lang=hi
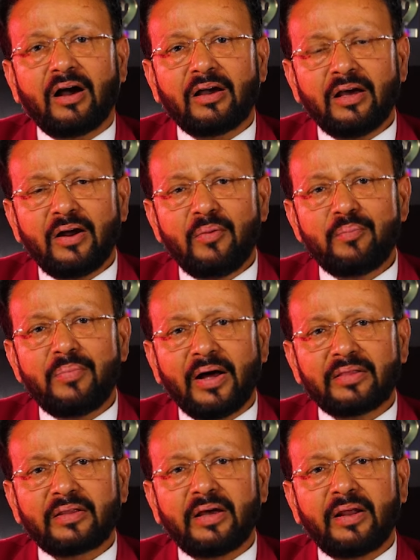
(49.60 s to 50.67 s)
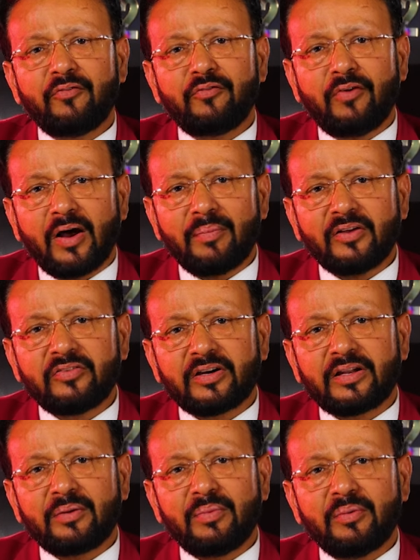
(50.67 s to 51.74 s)
अगर हम बात करें फार्मा
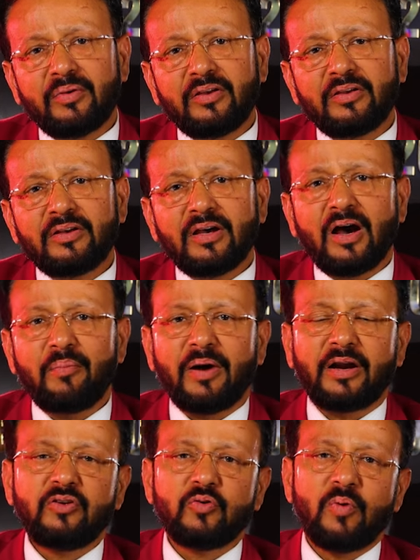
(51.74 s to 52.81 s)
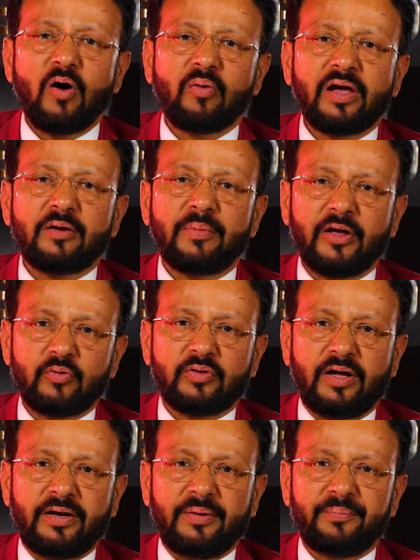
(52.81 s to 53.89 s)
सेक्टर में भी हमारे युवाओं का एक बड़ा
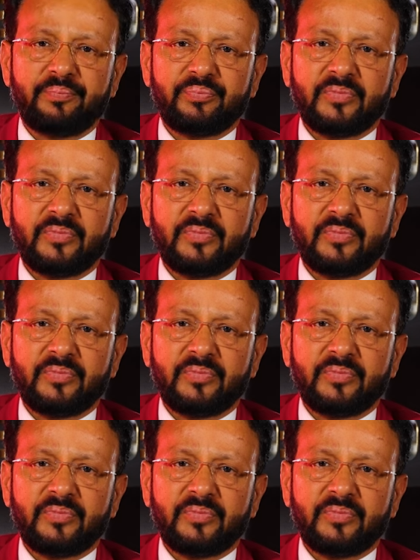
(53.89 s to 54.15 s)
योगदान है